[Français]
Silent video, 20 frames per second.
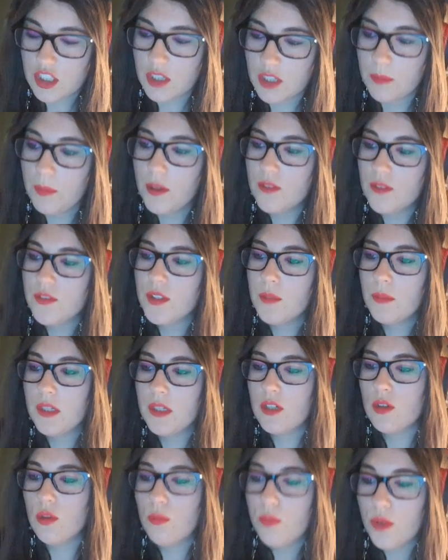j'ai pas envie de
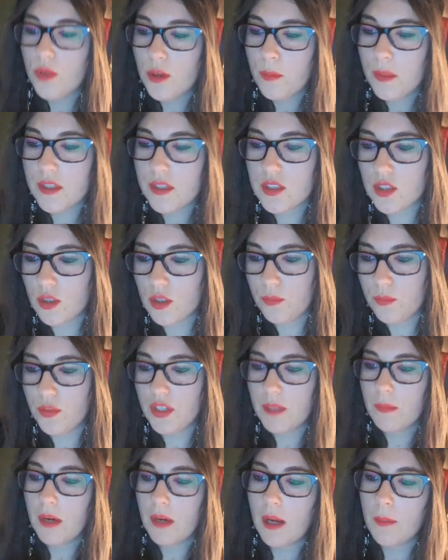mettre le bleu parce que le
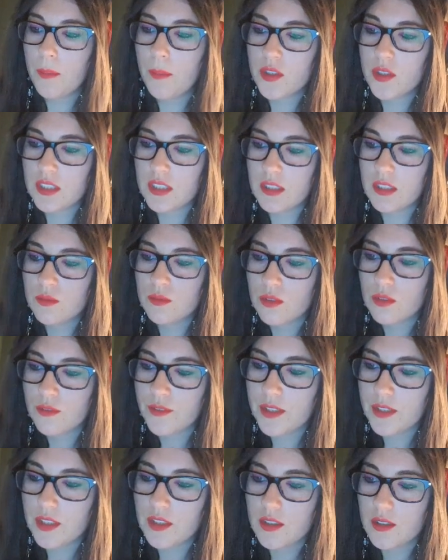bleu il me rapporte rien donc
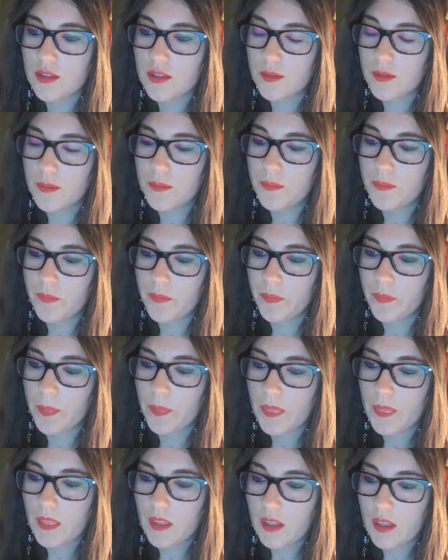en fait
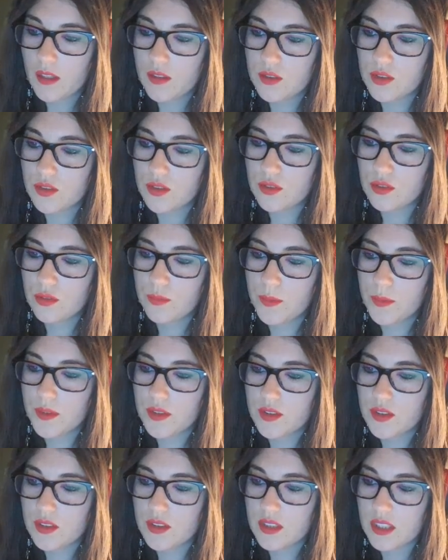je, je
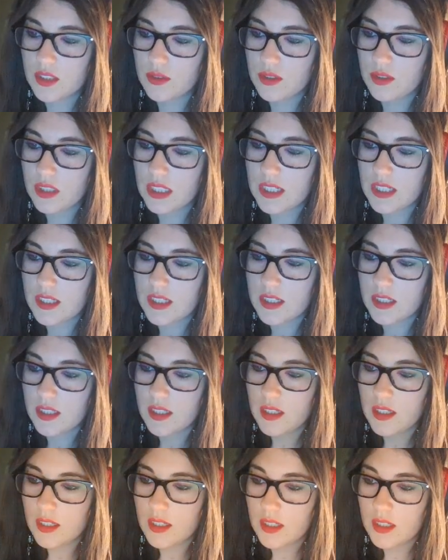pense que ce serait du
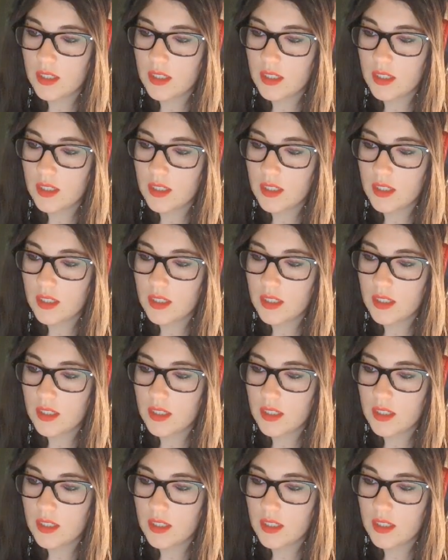gâchis.